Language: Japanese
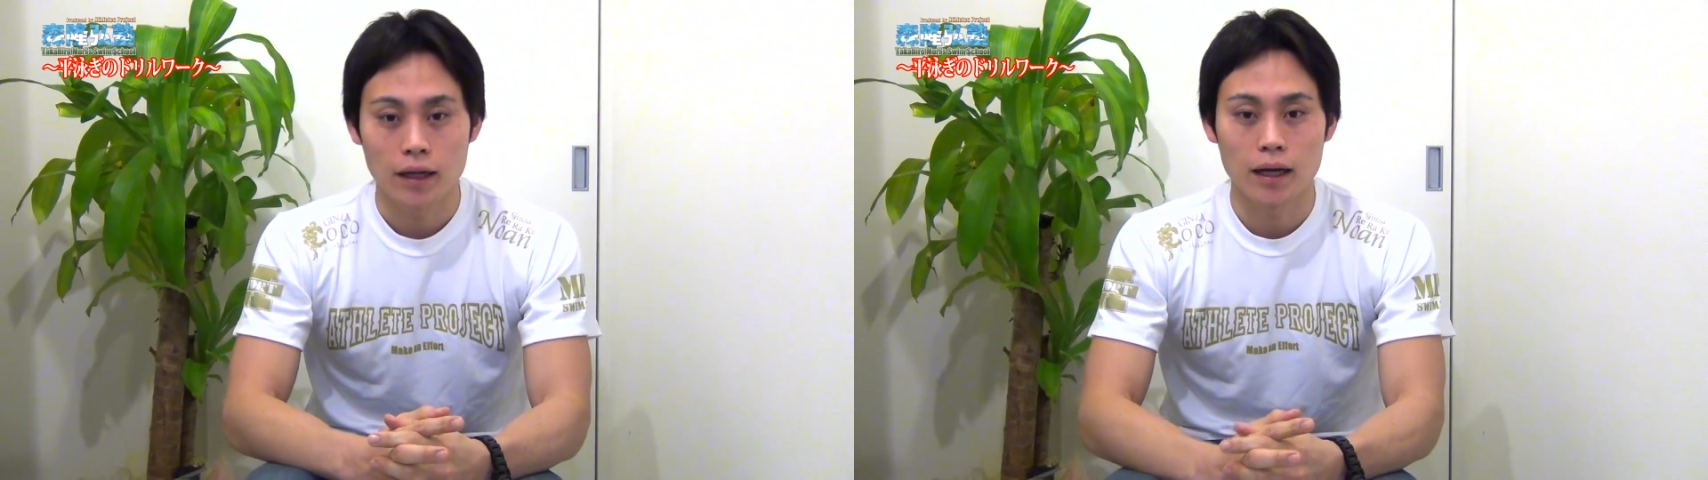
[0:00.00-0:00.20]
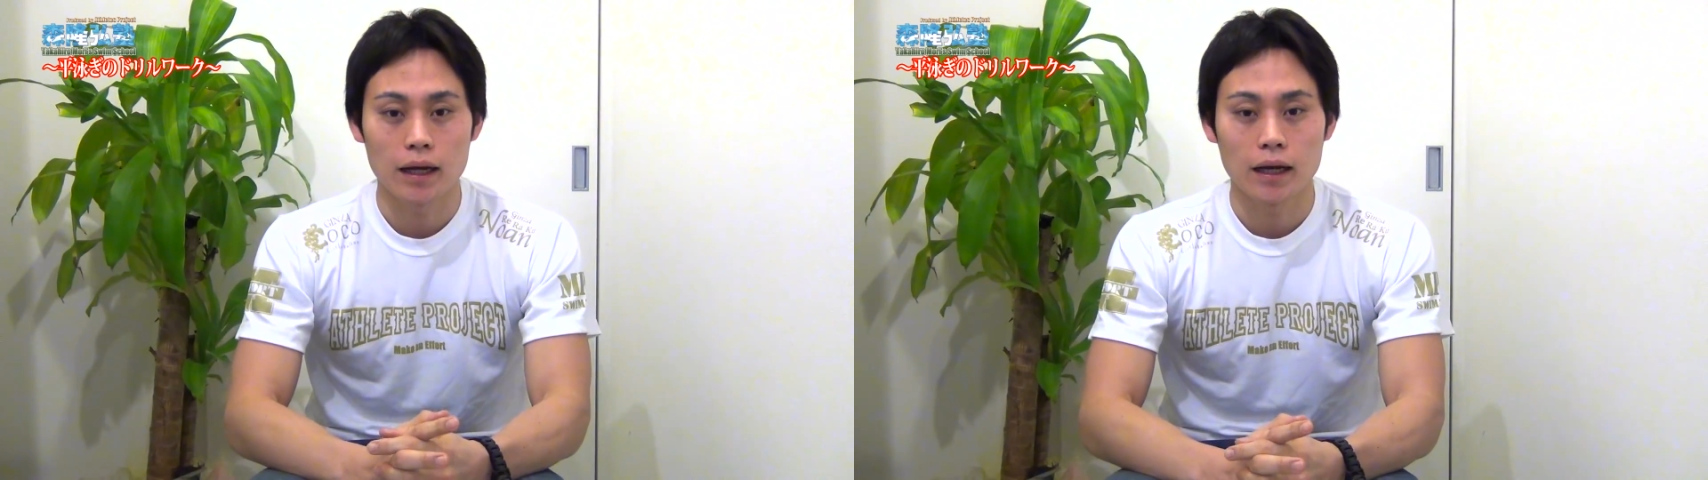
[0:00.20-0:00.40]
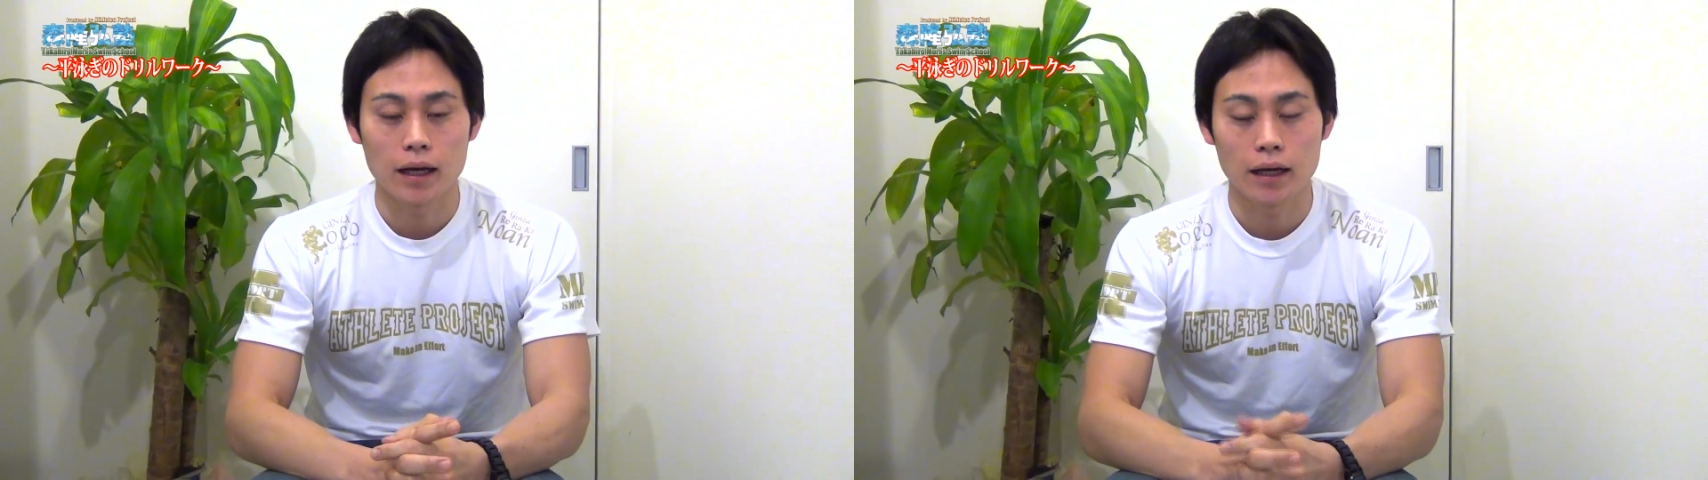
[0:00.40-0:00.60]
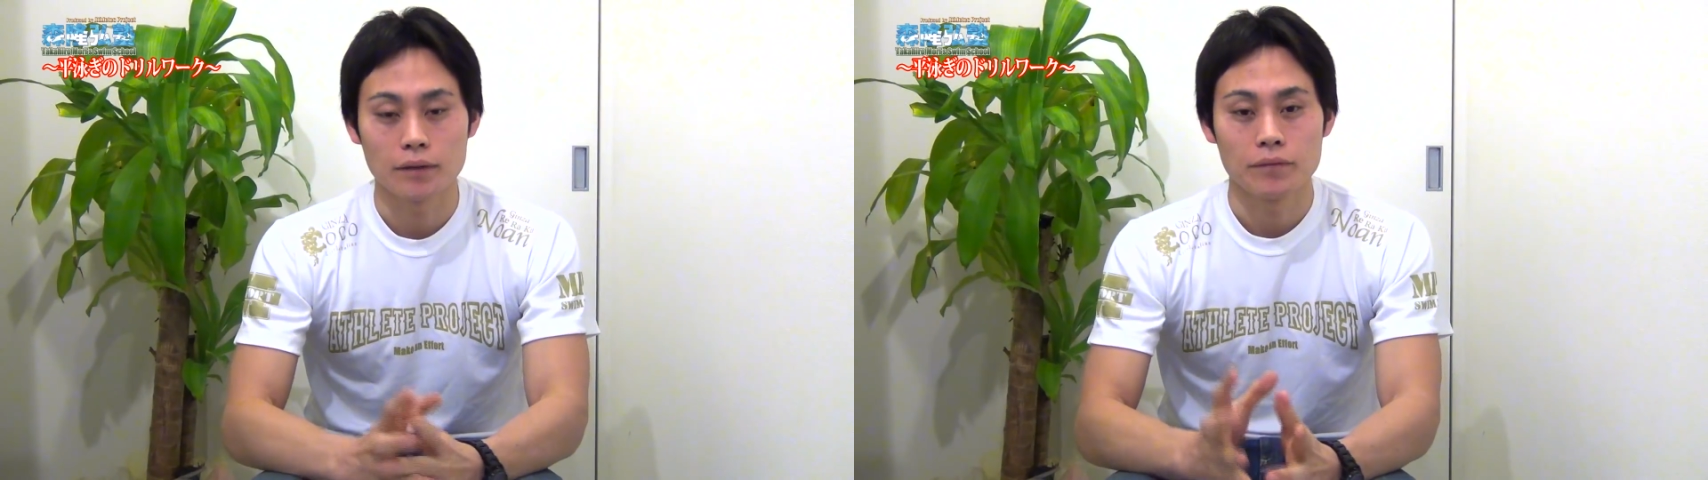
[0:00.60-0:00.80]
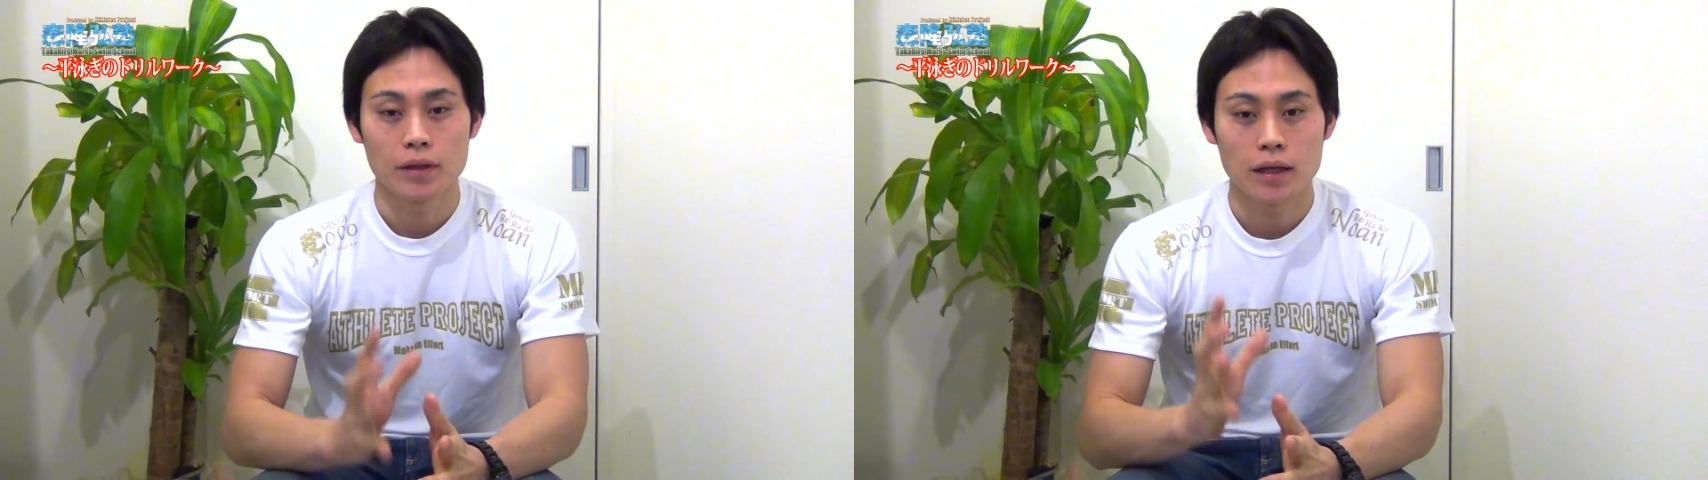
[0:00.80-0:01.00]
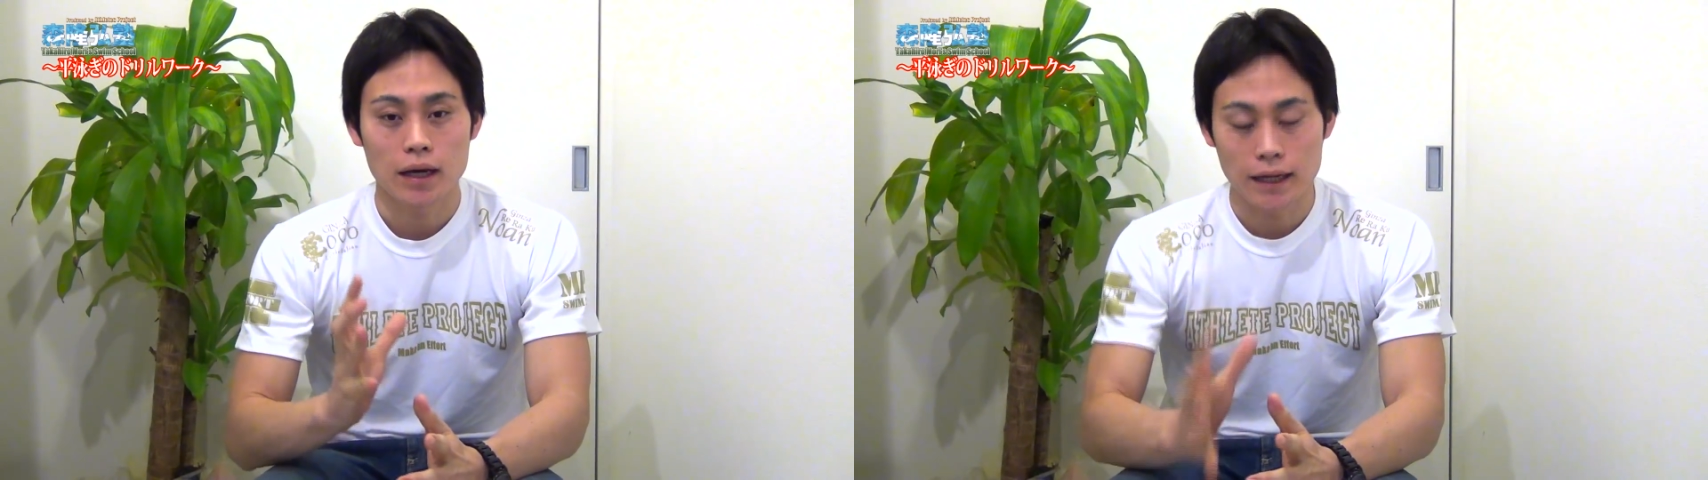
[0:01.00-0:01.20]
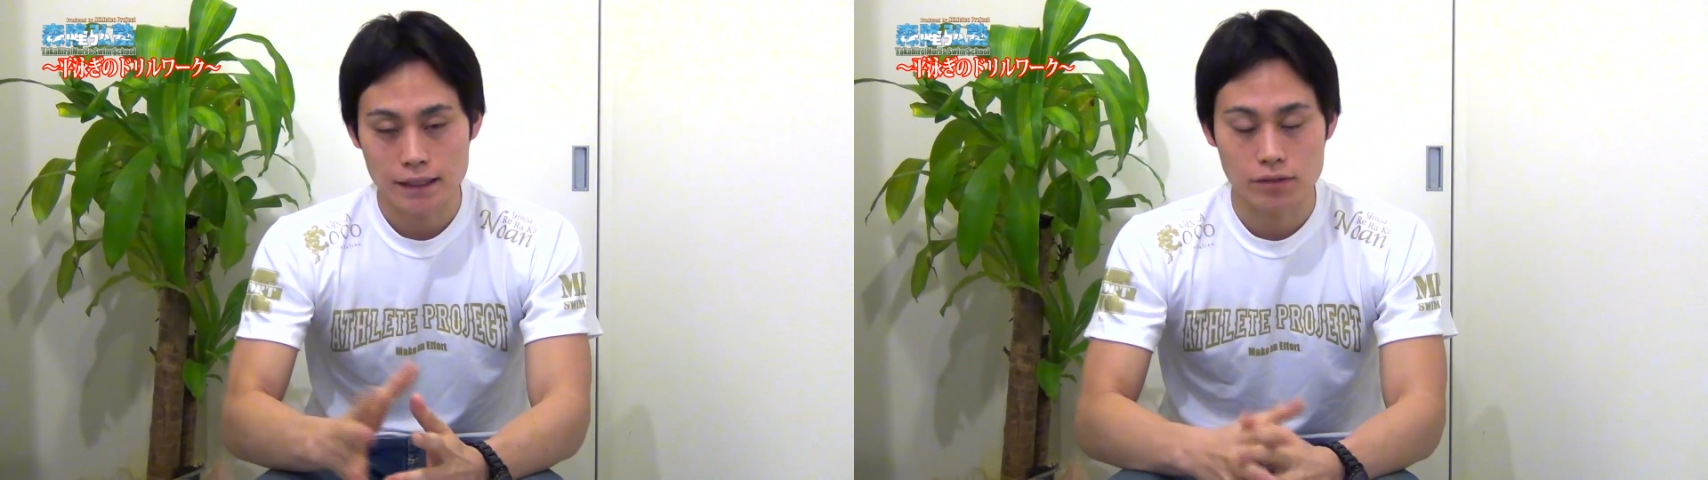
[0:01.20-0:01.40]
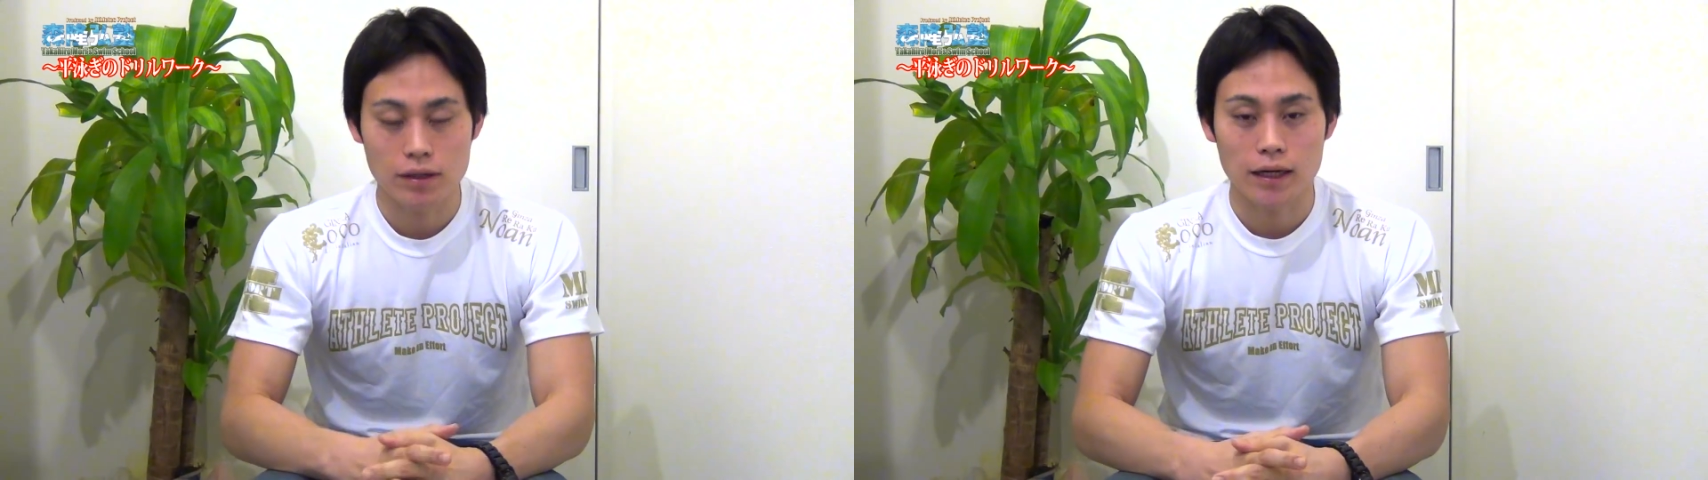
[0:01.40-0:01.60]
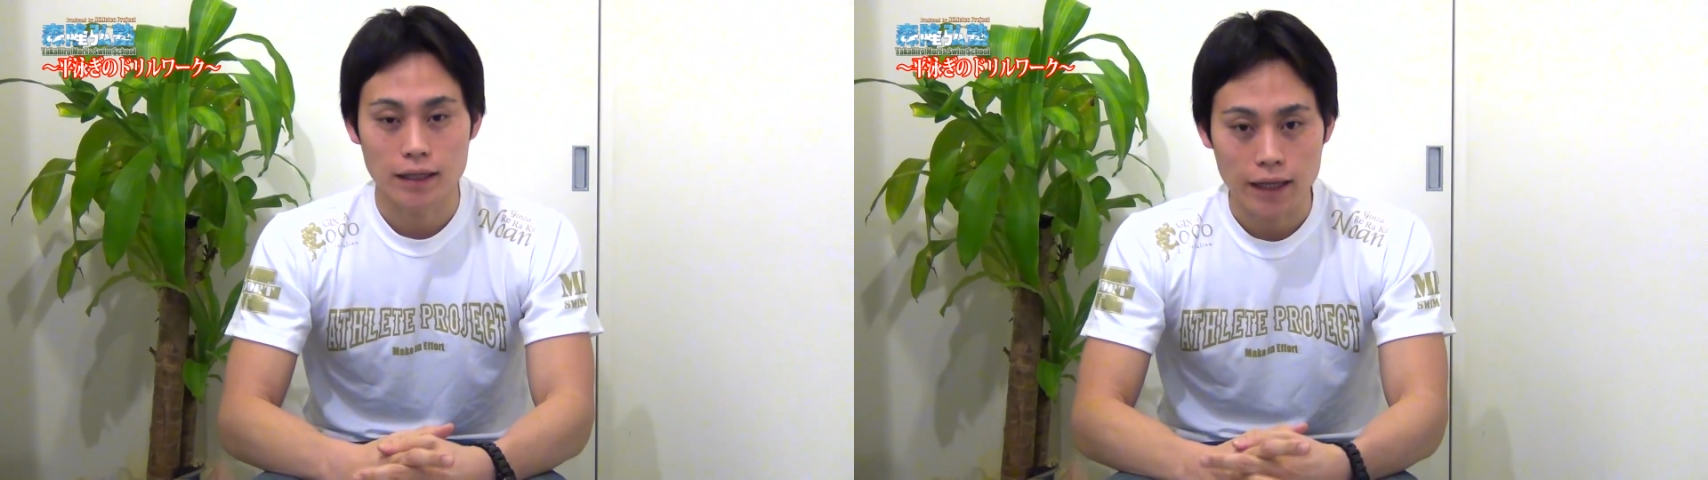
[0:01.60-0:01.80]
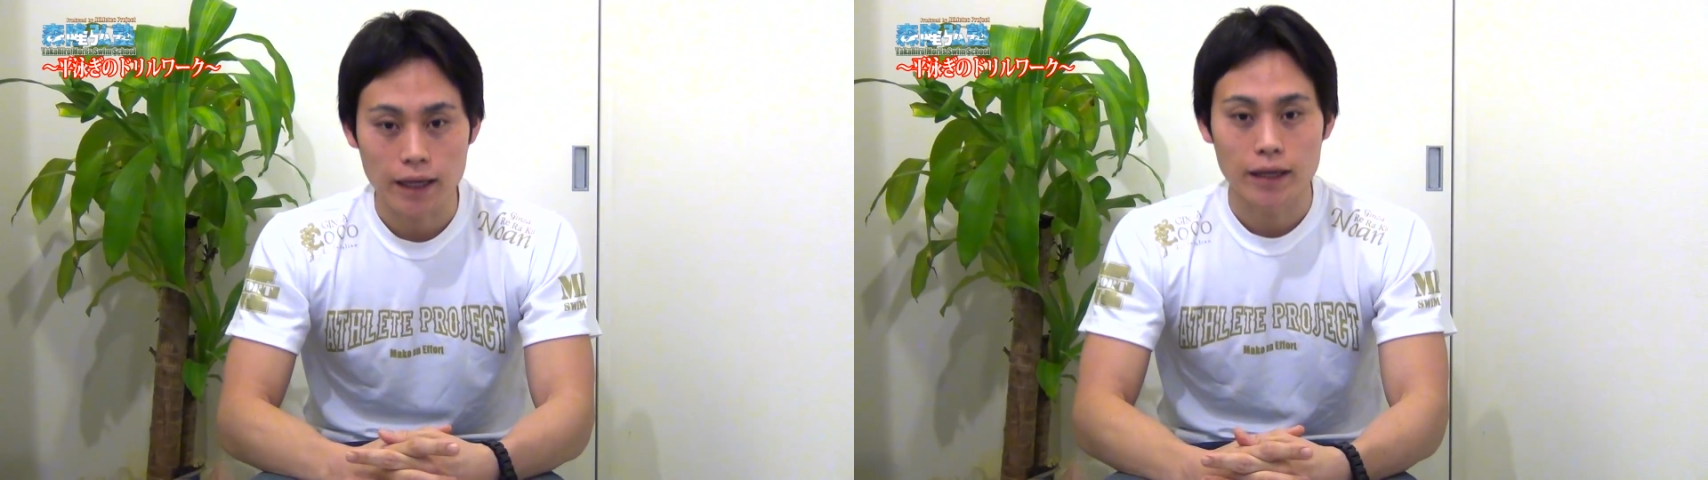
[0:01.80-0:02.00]
あ話の
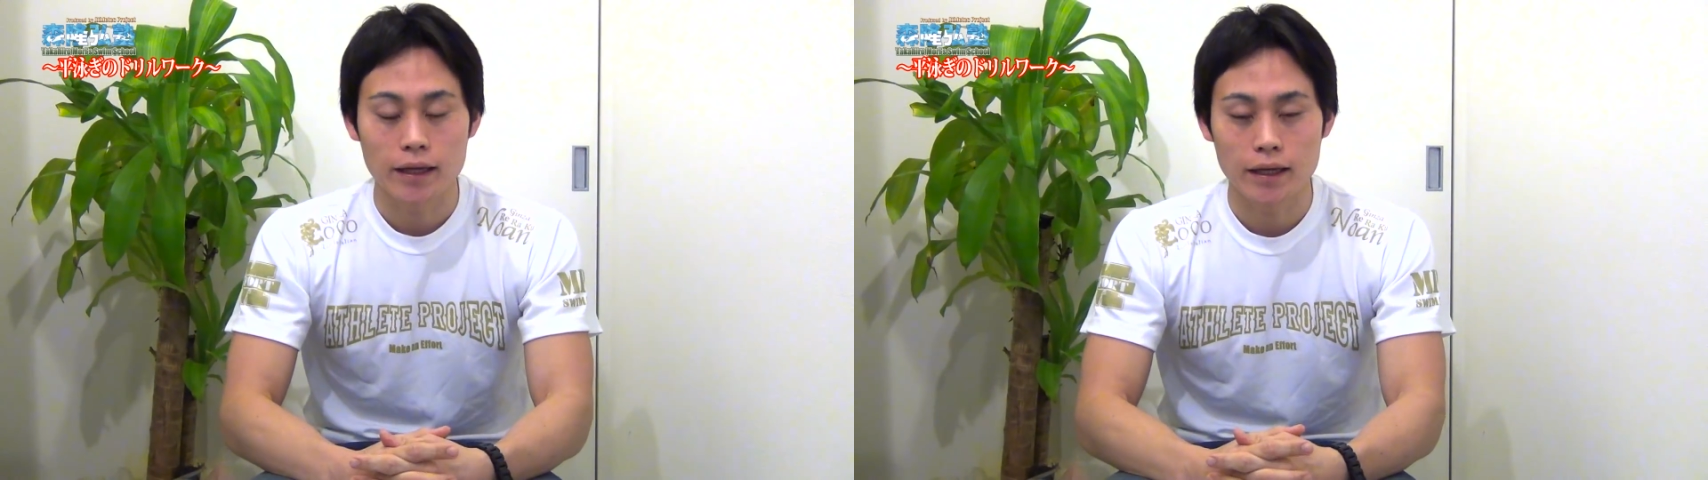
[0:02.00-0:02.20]
中で、